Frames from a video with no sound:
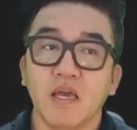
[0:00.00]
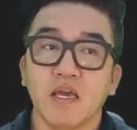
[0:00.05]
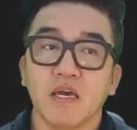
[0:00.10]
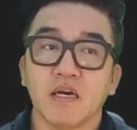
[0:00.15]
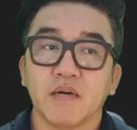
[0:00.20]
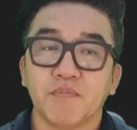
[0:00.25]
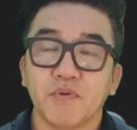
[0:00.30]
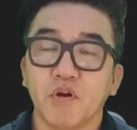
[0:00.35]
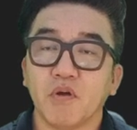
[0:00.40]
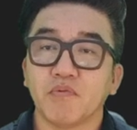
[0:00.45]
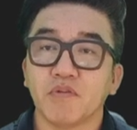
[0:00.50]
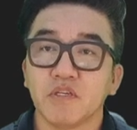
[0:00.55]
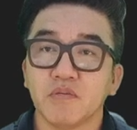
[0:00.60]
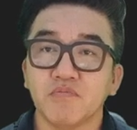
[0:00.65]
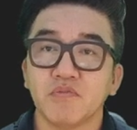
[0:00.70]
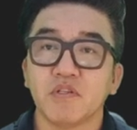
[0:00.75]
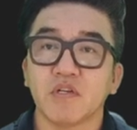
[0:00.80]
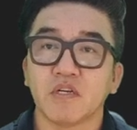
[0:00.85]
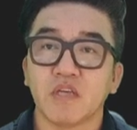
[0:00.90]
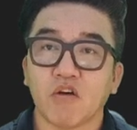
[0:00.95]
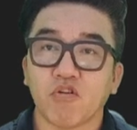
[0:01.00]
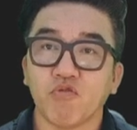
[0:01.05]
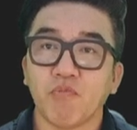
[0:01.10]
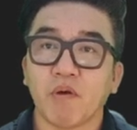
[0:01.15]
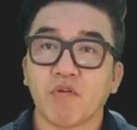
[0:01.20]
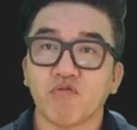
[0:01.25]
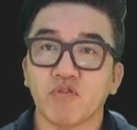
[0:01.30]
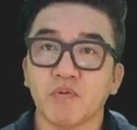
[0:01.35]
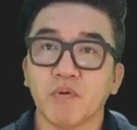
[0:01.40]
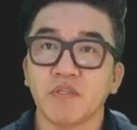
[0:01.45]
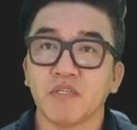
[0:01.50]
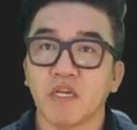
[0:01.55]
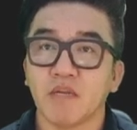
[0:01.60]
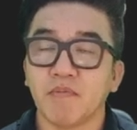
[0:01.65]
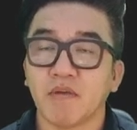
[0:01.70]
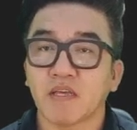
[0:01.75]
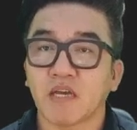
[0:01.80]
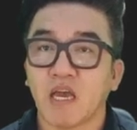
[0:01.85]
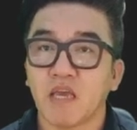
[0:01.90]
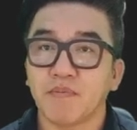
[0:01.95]
필요 없으신 분들은 그냥 990원짜리만
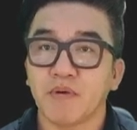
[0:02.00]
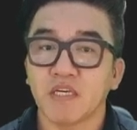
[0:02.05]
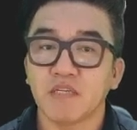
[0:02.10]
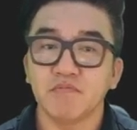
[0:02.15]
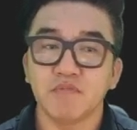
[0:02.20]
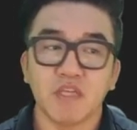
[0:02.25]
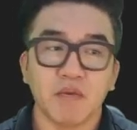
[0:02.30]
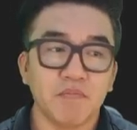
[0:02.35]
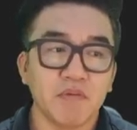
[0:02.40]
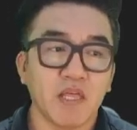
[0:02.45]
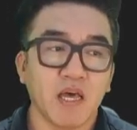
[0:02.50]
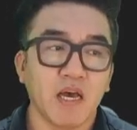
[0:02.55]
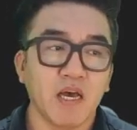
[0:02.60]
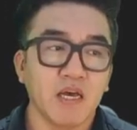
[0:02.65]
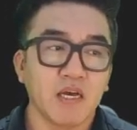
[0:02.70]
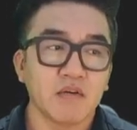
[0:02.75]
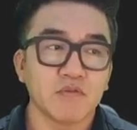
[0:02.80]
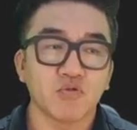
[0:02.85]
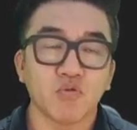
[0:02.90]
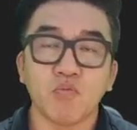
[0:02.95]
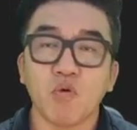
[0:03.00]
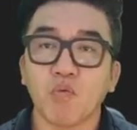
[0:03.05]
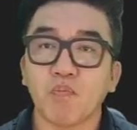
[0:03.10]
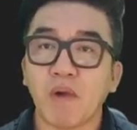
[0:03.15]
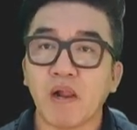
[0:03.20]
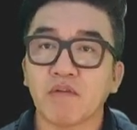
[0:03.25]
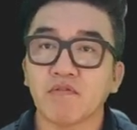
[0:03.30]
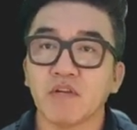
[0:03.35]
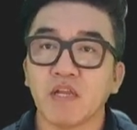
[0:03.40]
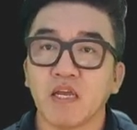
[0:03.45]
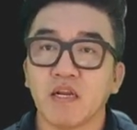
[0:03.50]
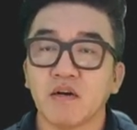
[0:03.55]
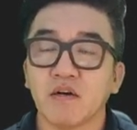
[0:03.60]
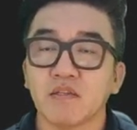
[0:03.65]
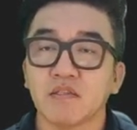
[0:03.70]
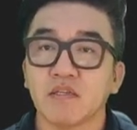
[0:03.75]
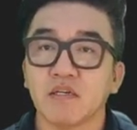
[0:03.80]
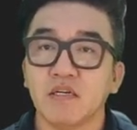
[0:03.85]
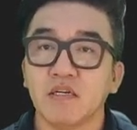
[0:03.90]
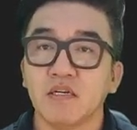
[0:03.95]
가입하시면 됩니다. 종목 발굴이나 이런
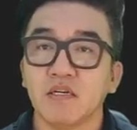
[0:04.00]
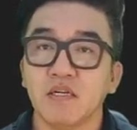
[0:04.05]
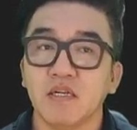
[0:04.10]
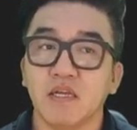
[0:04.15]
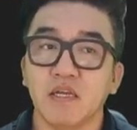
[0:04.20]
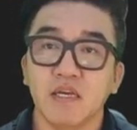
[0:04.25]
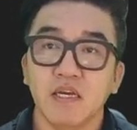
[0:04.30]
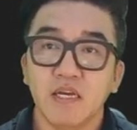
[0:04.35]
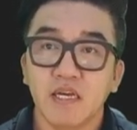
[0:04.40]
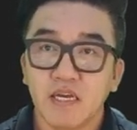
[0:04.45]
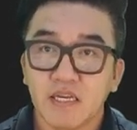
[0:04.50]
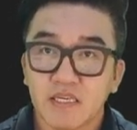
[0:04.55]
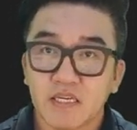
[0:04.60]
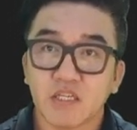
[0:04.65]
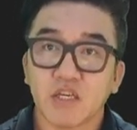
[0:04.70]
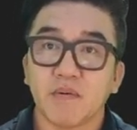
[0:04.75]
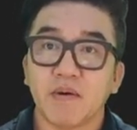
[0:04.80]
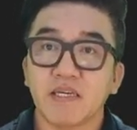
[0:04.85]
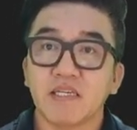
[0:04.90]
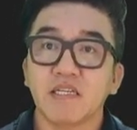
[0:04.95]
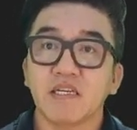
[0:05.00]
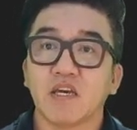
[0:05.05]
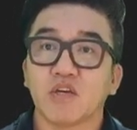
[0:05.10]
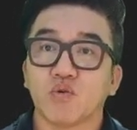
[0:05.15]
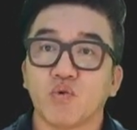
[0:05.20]
것들 직접 하시는 게